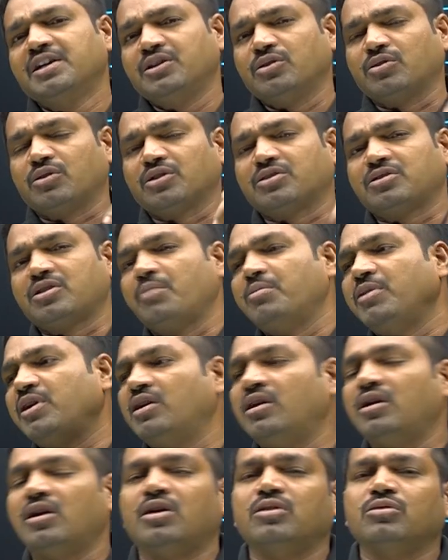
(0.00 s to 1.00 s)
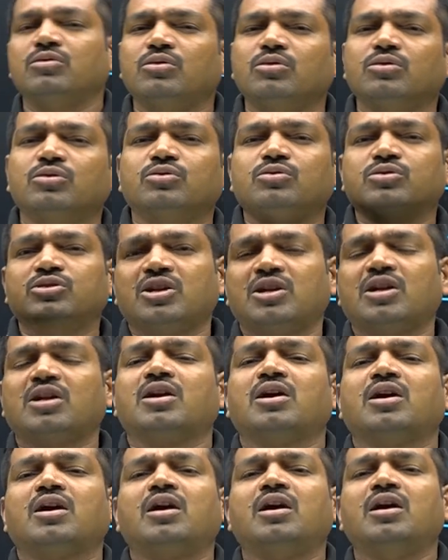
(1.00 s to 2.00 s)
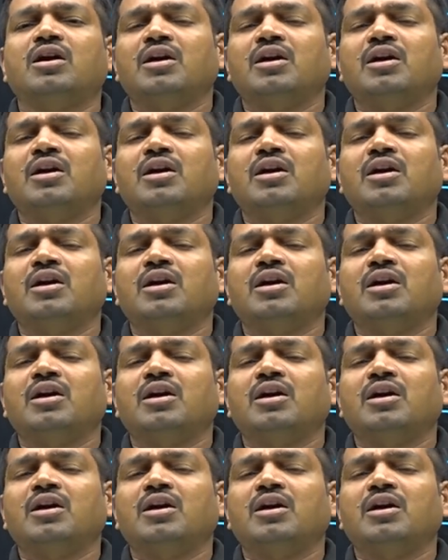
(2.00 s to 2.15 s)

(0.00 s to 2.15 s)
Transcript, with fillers: యొక్క తమిళనాడులో నూతనంగా